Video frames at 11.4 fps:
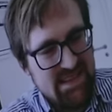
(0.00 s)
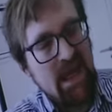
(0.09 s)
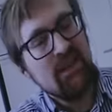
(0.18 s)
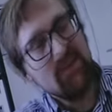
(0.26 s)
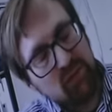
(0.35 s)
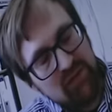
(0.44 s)

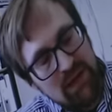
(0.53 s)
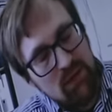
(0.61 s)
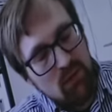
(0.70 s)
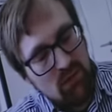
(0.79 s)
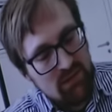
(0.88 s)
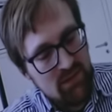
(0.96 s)
nicht ganz so
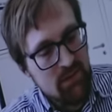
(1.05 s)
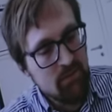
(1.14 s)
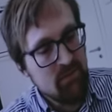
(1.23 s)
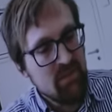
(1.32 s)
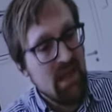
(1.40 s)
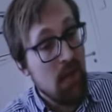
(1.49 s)

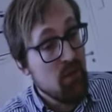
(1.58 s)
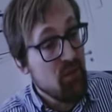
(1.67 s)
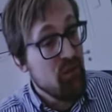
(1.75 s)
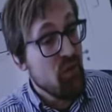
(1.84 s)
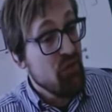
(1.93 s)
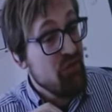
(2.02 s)
fettlöslich,
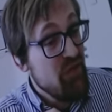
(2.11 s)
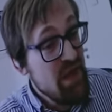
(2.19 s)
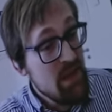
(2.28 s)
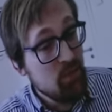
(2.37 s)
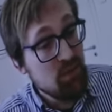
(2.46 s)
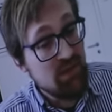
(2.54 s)
aber dafür
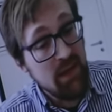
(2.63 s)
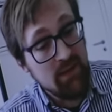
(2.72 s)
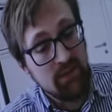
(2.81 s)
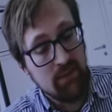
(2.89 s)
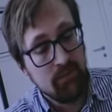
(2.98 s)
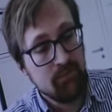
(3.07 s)
viel
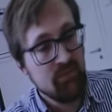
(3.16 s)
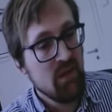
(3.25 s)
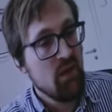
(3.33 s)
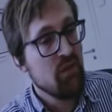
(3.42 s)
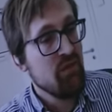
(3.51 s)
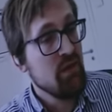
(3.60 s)
potenter.
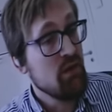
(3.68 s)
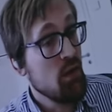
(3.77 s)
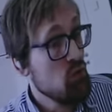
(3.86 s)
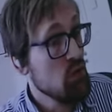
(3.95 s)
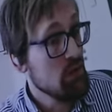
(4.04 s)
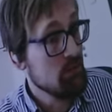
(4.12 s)

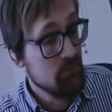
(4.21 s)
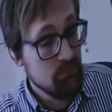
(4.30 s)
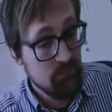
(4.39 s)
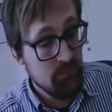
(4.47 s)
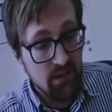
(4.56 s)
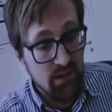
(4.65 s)
Fentanyl.
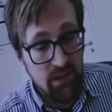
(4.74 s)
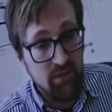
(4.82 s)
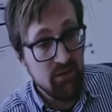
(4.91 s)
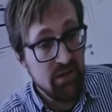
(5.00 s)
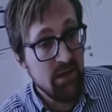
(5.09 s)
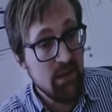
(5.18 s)
Ja,
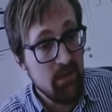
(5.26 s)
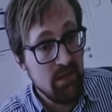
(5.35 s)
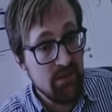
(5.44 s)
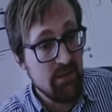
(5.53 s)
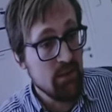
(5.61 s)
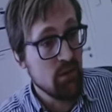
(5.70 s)
das wird ja in der
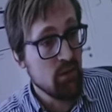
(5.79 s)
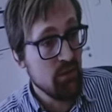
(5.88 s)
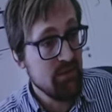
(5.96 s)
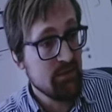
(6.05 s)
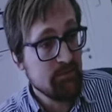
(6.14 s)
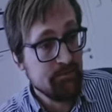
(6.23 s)
Medizin
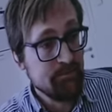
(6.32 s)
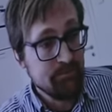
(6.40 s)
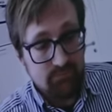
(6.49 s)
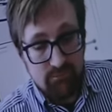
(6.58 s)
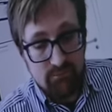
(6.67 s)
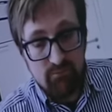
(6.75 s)
genutzt.
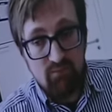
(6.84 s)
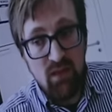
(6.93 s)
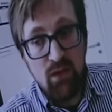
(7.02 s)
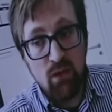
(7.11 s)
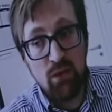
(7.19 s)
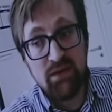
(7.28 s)

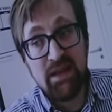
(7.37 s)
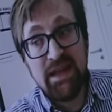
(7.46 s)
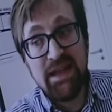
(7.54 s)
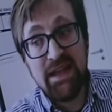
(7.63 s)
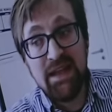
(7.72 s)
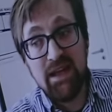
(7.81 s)
Und
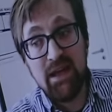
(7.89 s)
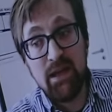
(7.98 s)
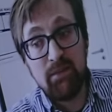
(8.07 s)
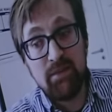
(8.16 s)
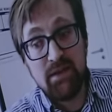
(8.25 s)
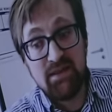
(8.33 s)

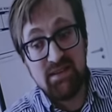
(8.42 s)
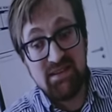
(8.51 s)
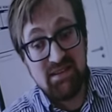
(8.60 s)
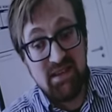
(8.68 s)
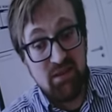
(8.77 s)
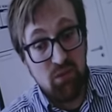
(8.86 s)
ähm,
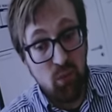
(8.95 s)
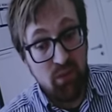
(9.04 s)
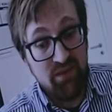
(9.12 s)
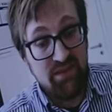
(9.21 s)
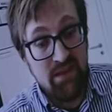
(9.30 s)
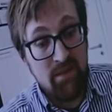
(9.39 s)
die
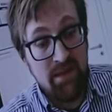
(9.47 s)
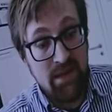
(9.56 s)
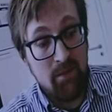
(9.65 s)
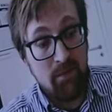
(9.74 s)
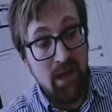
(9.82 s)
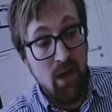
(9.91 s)
Dosen, die man ja
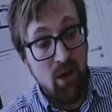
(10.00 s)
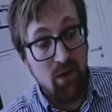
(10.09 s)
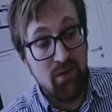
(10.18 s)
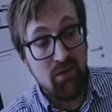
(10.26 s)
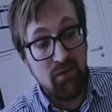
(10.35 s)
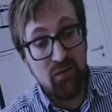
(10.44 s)

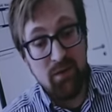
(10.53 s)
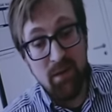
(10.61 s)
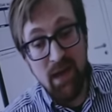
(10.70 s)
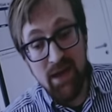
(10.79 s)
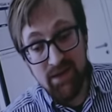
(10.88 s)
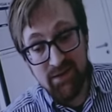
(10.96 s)
braucht für eine
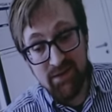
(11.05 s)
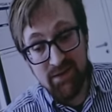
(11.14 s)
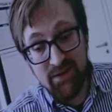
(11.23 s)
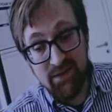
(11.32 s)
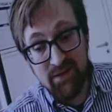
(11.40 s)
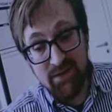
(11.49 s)

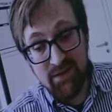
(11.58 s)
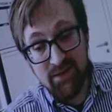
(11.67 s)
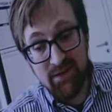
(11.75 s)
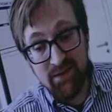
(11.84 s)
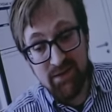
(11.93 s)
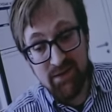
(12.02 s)
Beeinträchtigung,
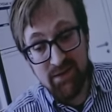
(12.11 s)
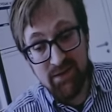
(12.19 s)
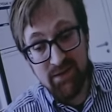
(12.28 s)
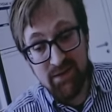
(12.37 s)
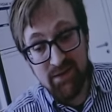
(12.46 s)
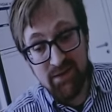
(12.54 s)
sind ja
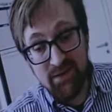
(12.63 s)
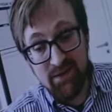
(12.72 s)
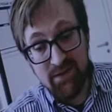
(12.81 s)
extrem niedrig.